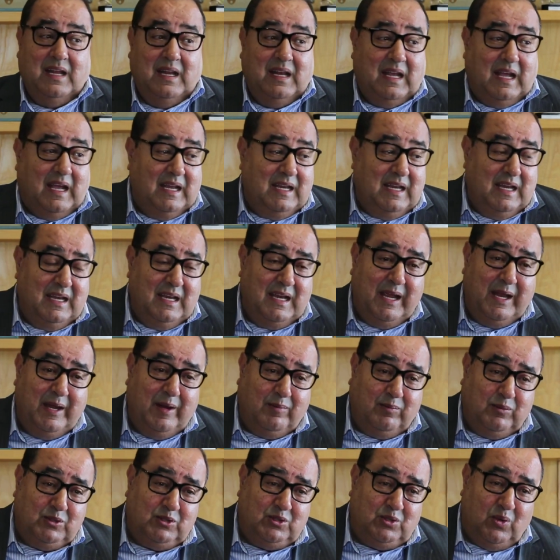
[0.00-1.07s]
الخلل لا
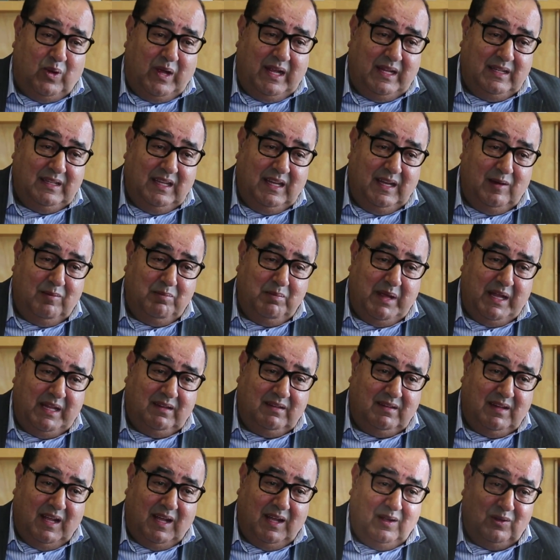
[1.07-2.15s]
يمس هذه
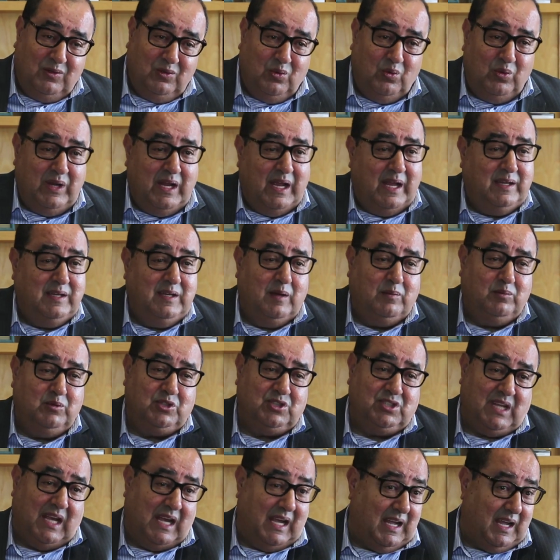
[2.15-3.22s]
المادة دون أن
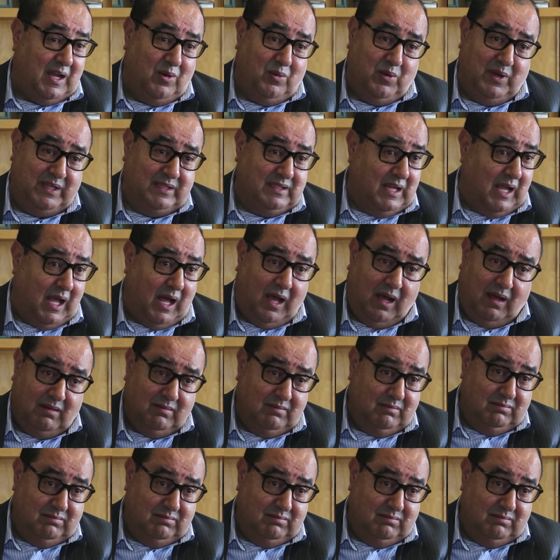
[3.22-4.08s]
يمس أخواتها